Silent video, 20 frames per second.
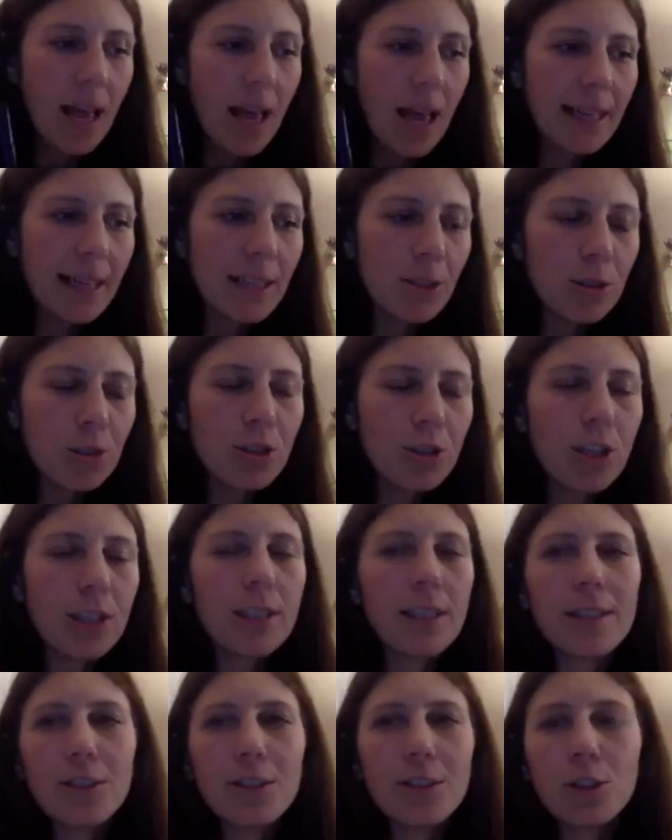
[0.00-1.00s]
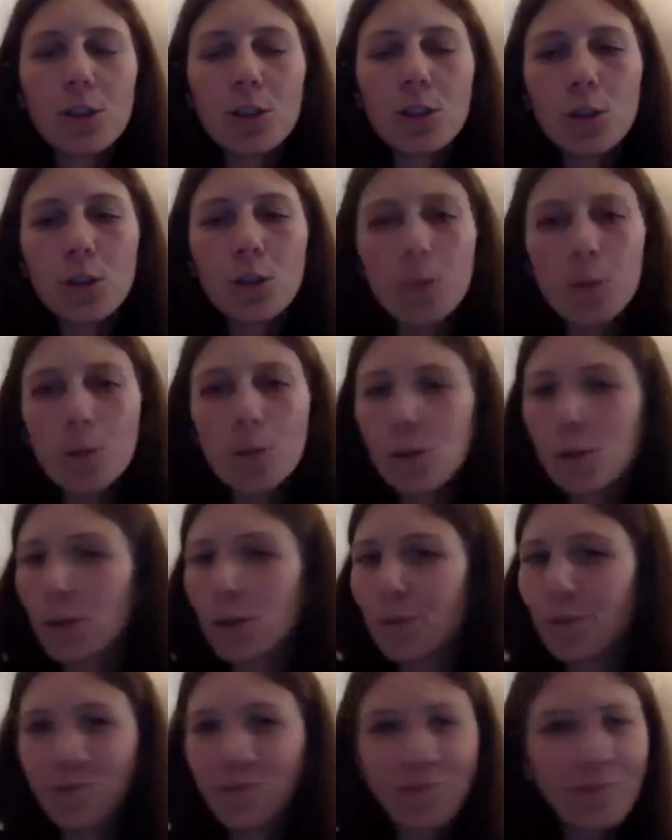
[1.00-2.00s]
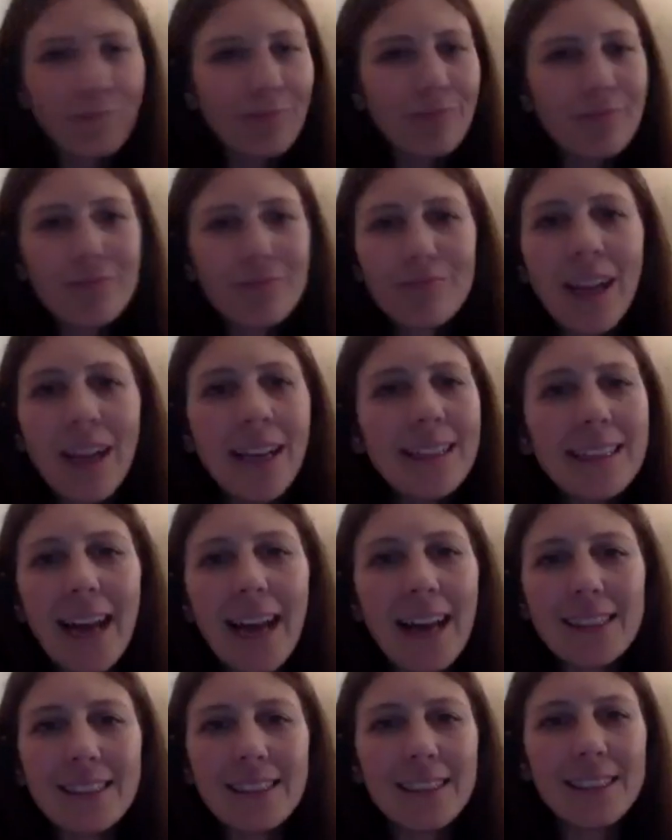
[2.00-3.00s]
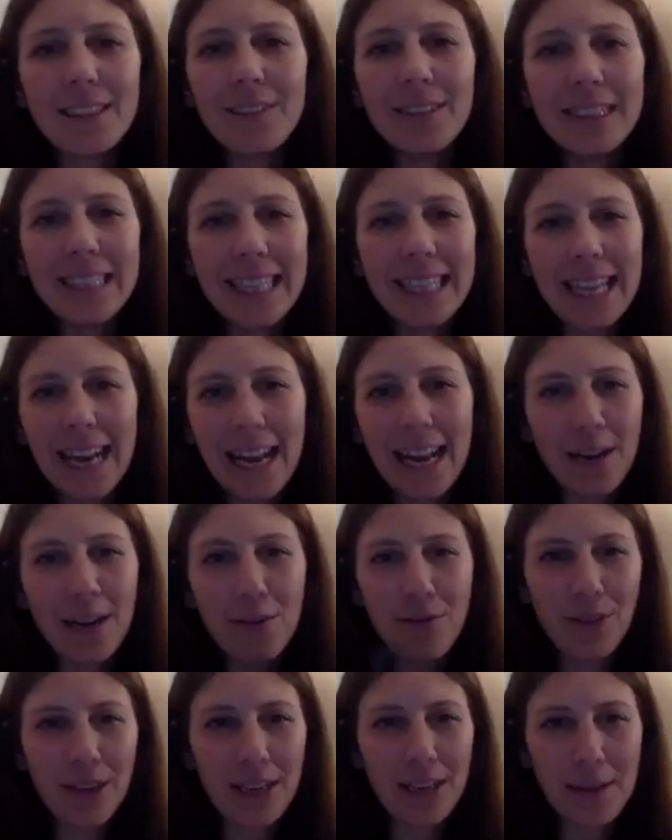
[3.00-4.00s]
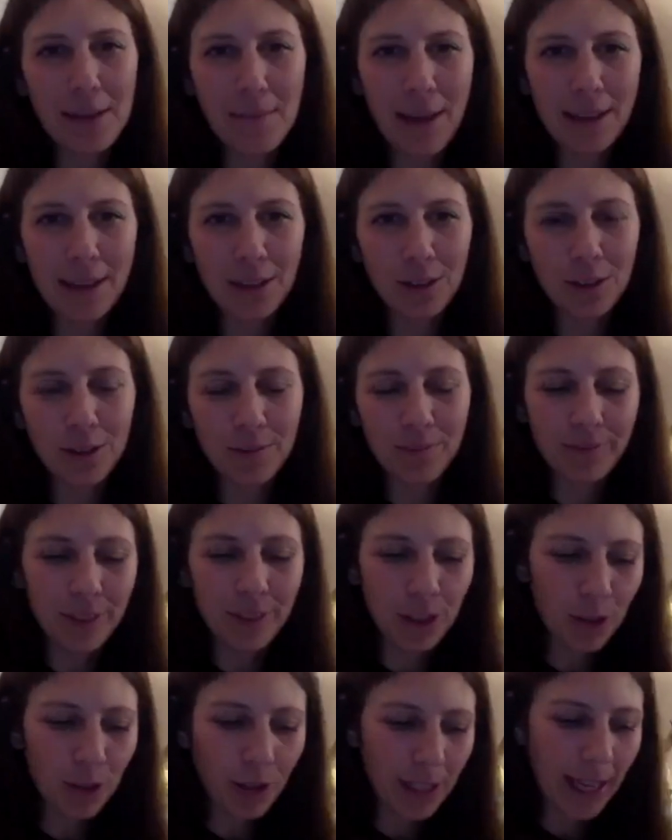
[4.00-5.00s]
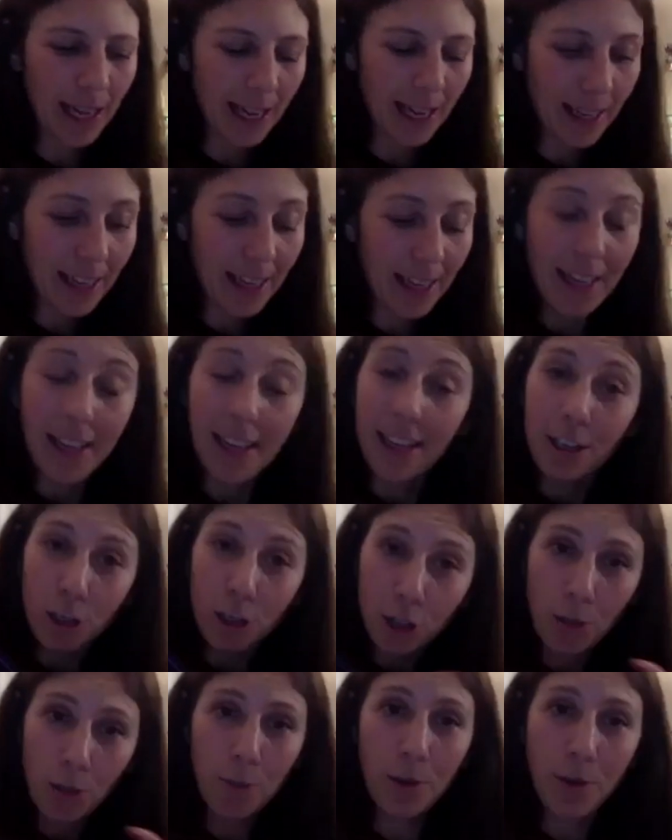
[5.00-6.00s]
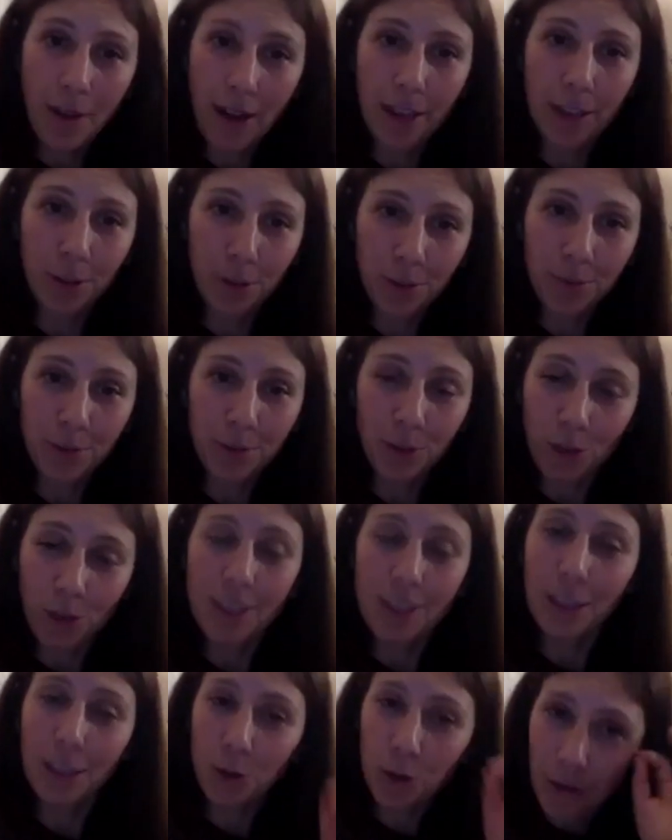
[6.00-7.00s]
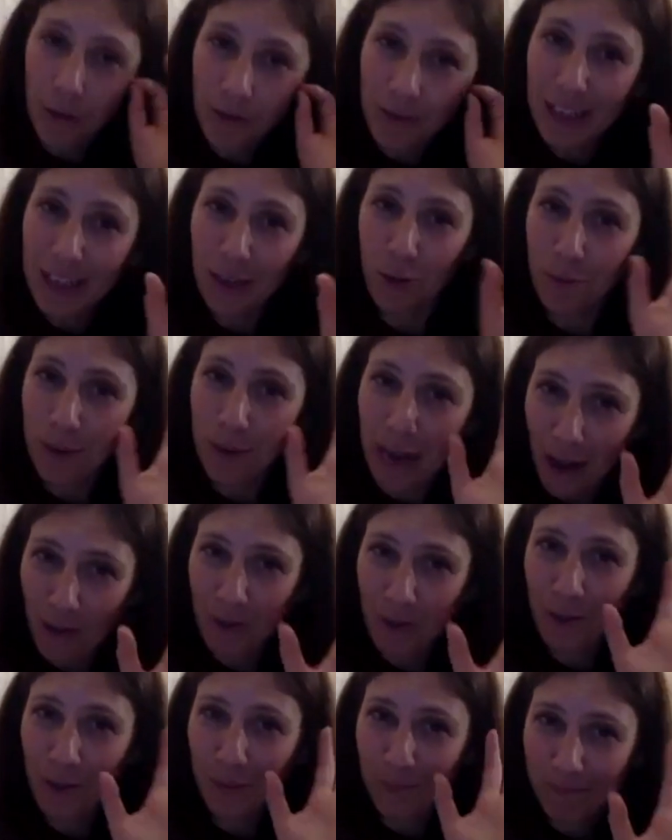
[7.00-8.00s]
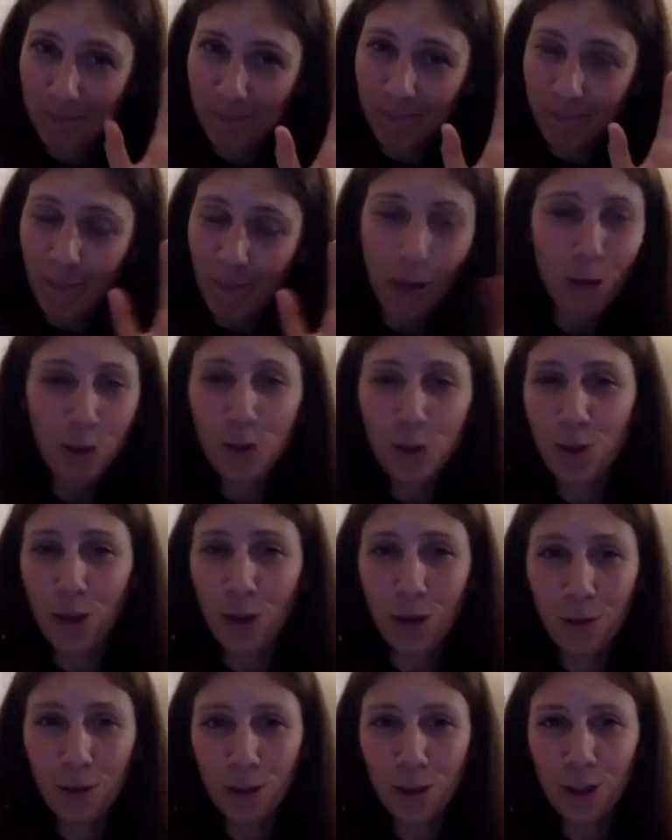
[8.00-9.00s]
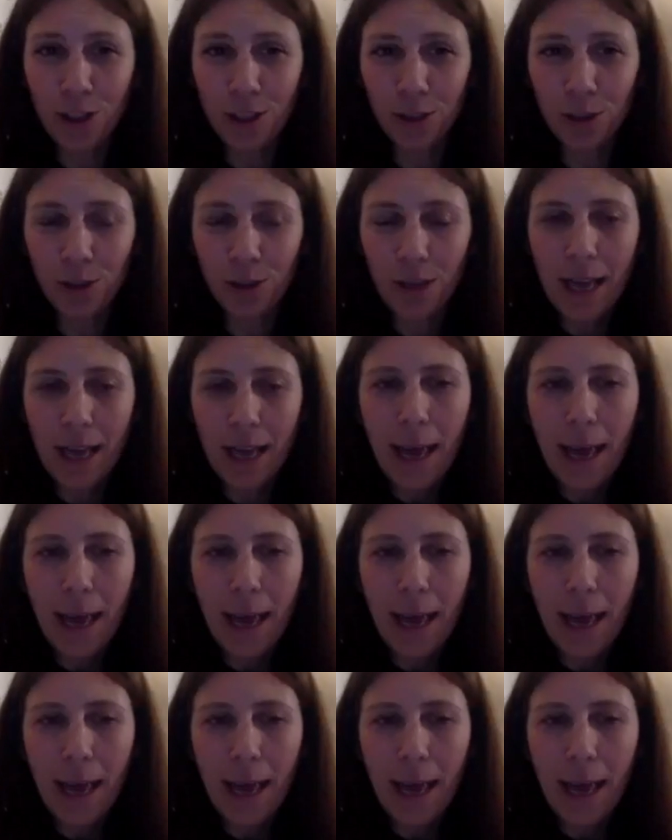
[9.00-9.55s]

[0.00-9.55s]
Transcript: Che succede? Che a un certo punto Eitard deve dichiarare il fallimento. Dice ok, io ci ho provato, sono stato davvero bravo, ma non ci sono riuscito.